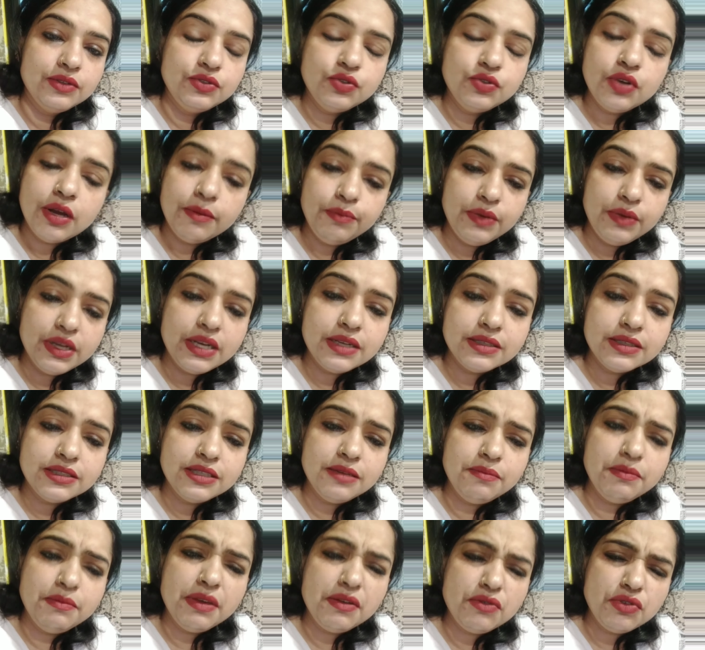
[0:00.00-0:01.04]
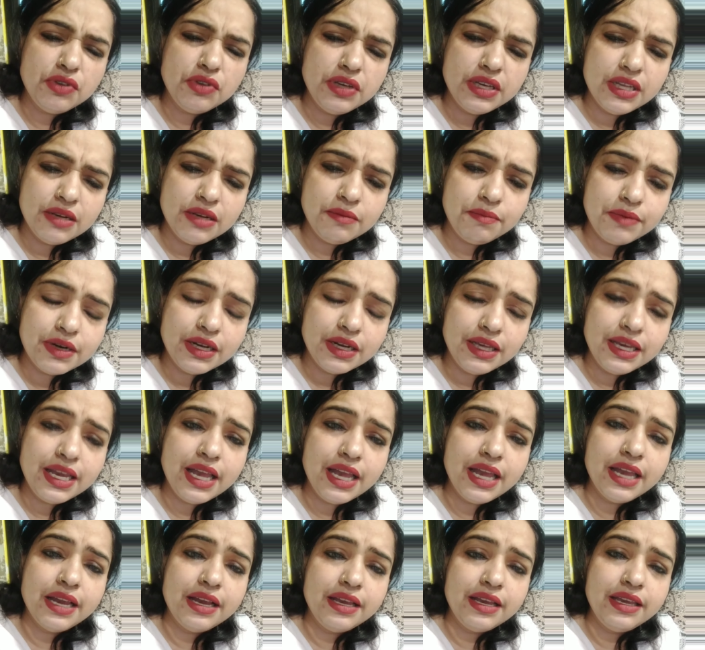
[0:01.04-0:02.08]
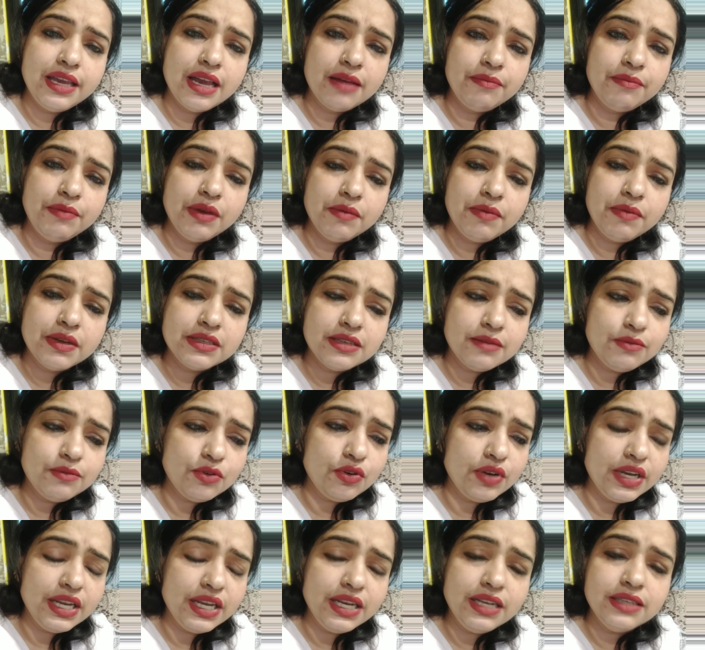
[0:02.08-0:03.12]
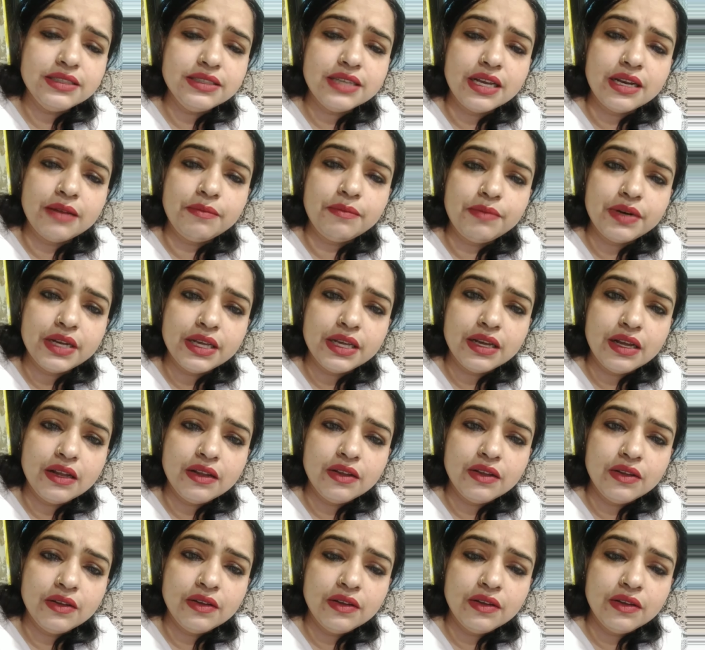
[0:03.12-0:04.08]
जो आपके नसीब में है वो तो गिर पड़ के आएगा ही आपके पास आपको कहीं नहीं जाना पड़ेगा